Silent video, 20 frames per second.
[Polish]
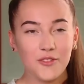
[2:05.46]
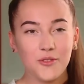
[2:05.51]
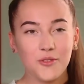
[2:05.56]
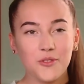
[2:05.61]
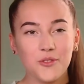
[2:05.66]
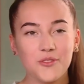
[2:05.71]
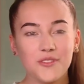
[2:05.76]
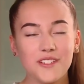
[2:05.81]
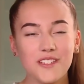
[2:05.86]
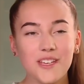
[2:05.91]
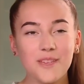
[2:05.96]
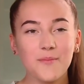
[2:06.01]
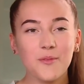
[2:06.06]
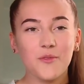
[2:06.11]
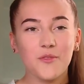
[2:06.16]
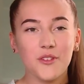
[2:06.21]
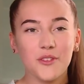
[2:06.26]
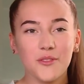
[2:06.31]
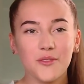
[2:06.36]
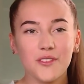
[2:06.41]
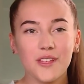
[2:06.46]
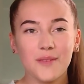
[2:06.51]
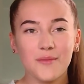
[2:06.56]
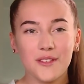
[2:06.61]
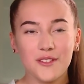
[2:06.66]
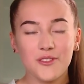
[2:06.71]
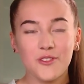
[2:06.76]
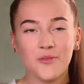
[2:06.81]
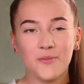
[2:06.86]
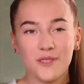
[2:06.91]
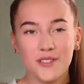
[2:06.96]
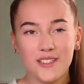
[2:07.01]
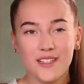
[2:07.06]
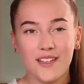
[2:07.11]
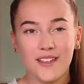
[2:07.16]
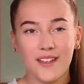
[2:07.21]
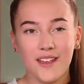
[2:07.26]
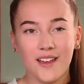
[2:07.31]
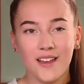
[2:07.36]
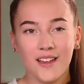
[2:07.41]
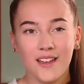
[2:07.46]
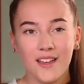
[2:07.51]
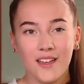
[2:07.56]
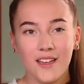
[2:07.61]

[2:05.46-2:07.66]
To ogrodzenie powinno nam dać do myślenia.